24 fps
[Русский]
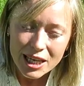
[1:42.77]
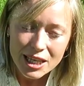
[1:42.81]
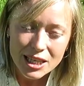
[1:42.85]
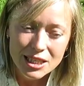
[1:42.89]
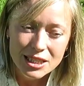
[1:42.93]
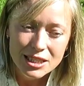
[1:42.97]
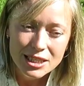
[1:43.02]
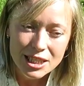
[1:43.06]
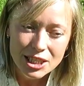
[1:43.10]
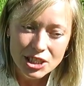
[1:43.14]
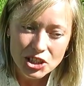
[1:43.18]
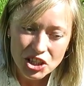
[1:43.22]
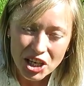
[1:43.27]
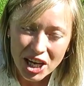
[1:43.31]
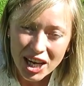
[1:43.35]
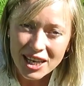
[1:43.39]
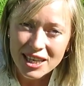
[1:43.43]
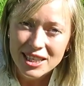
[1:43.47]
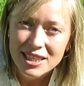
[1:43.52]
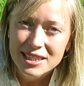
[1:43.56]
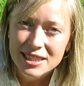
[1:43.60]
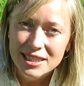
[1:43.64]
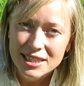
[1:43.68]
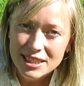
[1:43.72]

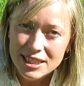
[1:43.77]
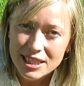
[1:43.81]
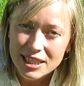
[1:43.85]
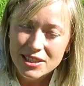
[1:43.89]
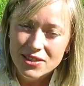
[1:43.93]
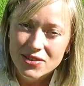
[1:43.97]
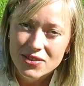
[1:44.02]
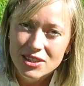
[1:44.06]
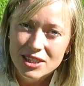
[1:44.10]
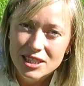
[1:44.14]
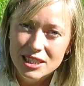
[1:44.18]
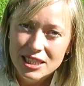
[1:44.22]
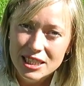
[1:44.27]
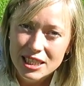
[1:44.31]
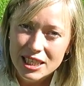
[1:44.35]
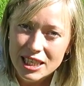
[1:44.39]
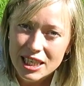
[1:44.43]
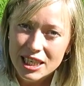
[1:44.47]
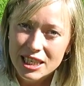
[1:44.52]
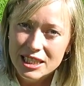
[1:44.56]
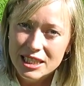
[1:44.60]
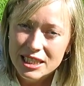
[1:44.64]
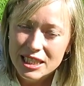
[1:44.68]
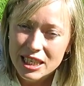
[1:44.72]
Изначально здесь везде
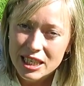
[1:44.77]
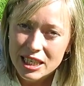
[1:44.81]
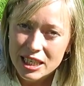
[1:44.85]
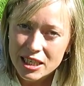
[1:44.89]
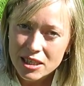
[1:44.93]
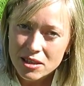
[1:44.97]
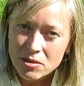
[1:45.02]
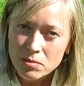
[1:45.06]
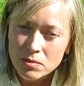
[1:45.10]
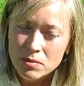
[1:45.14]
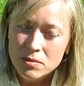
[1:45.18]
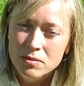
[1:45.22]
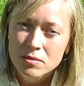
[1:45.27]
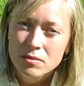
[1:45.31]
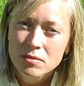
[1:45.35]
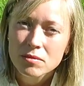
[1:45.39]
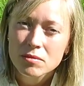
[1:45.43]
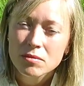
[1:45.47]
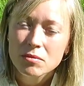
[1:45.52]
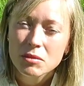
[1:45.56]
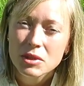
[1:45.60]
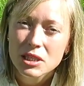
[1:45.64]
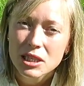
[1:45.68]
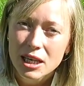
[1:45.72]
росли
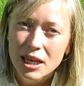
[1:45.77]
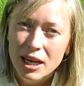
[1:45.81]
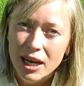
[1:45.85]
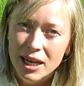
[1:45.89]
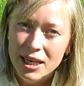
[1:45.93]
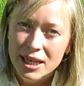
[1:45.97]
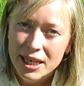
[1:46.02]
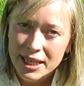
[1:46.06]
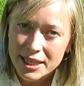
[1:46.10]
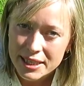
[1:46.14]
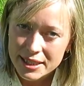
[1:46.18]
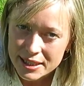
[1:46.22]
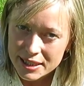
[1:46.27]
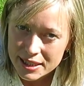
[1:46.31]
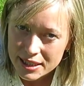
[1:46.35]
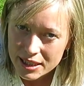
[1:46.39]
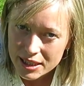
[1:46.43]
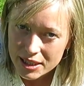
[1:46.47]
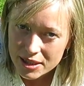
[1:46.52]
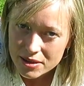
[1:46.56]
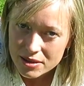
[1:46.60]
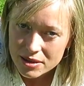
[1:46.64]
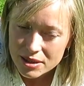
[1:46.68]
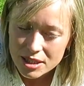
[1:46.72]

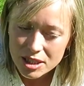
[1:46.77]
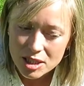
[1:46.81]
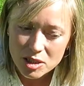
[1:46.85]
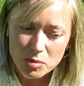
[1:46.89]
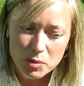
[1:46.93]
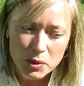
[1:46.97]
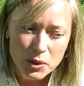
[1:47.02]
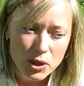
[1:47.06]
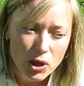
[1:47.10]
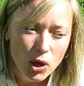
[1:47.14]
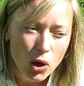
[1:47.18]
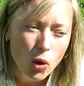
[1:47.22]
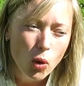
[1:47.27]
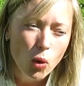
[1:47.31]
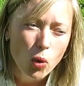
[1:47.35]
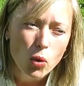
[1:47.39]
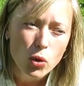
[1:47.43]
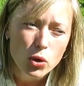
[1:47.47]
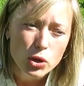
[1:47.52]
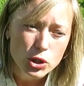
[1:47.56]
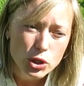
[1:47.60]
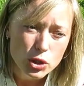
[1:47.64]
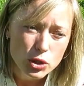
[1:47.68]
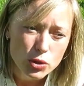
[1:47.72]
многолетники. Здесь было
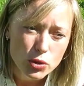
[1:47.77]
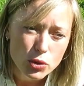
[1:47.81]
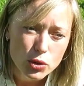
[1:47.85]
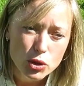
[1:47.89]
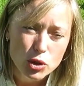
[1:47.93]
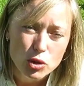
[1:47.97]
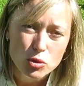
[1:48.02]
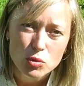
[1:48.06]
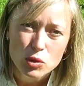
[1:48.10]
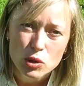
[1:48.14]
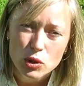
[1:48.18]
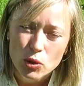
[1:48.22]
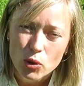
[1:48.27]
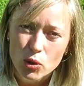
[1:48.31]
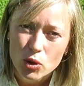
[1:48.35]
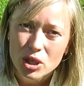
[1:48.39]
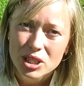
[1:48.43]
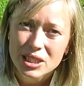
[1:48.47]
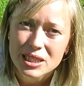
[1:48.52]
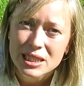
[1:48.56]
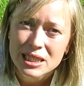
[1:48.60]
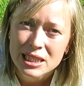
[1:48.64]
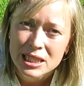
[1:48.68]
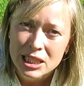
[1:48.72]
очень-очень
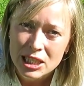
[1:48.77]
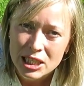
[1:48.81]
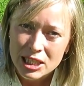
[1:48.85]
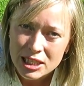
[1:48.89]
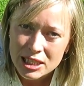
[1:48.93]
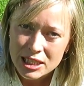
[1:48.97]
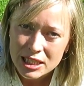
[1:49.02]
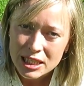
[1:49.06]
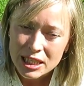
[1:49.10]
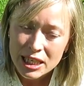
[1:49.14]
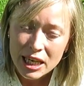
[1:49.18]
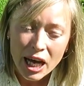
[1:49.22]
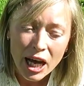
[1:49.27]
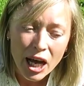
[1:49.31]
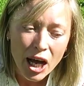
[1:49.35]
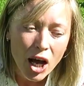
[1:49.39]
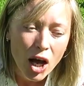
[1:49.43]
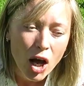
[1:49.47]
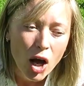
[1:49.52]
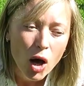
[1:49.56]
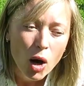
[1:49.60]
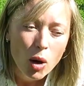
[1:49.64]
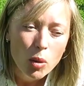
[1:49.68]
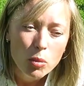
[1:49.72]
много сныти,
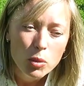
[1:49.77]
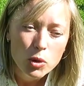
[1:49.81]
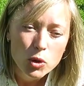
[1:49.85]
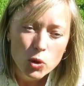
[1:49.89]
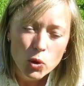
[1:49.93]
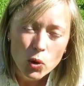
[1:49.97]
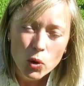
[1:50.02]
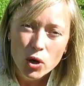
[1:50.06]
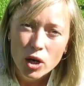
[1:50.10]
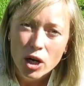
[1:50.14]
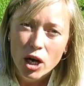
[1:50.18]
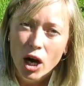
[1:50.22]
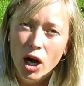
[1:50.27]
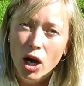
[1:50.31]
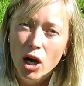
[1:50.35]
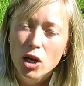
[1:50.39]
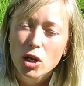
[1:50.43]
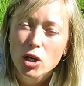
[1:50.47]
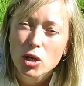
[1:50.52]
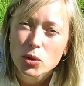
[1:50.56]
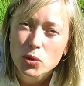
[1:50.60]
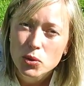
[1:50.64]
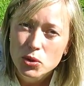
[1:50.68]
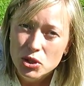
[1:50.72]
много
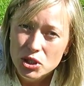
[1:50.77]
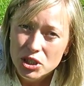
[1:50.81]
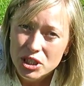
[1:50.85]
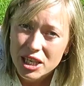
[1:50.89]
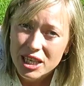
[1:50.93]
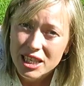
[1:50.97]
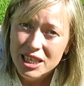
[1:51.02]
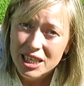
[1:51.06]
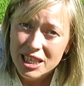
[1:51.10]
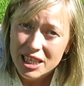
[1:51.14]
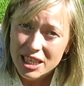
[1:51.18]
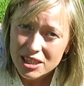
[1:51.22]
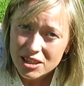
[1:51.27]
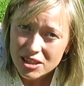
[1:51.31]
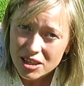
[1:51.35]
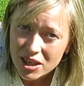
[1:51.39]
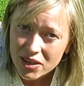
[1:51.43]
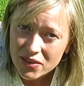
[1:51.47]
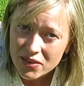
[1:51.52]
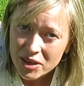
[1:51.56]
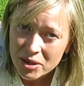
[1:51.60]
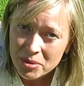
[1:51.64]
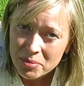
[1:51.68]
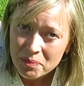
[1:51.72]
лютика
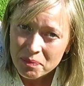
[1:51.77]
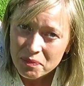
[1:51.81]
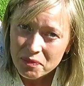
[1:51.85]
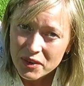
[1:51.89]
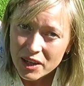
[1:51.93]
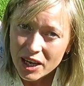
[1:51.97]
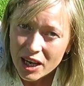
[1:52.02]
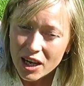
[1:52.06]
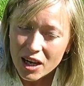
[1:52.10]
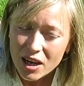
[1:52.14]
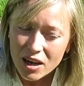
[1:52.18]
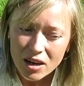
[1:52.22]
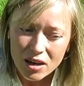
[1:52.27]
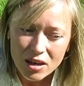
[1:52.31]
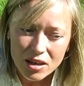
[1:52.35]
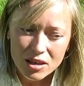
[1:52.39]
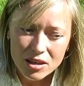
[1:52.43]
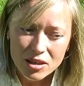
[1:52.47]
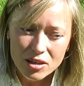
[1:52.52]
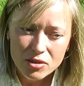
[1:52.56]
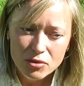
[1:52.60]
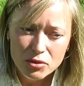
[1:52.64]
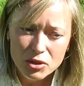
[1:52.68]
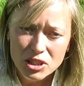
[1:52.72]
едкого,
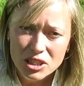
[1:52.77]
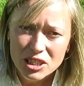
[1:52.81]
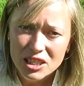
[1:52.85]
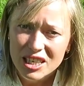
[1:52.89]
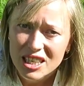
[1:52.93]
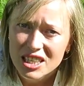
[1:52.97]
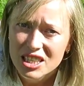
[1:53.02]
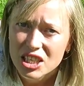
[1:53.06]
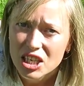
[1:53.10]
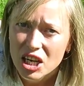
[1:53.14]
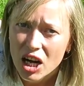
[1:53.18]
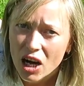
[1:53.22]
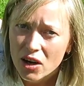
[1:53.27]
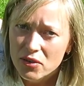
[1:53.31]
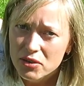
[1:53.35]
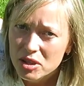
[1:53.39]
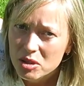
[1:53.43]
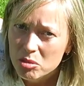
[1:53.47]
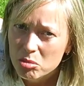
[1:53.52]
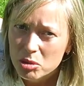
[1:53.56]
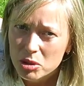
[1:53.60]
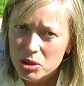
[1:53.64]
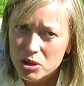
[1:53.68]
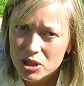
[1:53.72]
э,
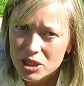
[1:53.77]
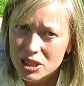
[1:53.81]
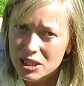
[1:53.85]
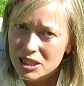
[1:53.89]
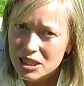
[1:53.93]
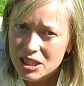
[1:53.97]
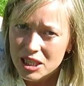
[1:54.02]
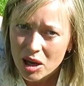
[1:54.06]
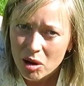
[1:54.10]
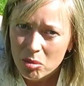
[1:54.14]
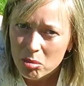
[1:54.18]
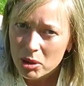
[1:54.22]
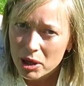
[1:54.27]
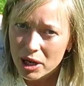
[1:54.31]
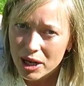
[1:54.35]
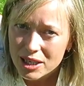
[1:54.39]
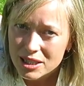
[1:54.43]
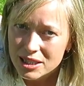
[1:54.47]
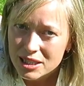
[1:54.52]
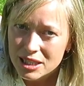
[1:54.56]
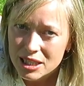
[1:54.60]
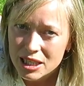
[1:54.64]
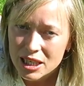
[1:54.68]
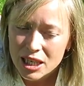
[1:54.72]
высокотравье было
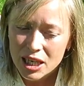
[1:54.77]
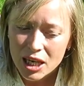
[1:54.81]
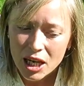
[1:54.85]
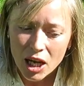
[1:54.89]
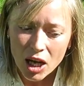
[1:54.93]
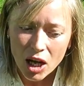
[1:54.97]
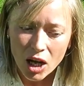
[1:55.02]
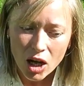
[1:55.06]
разнообразное.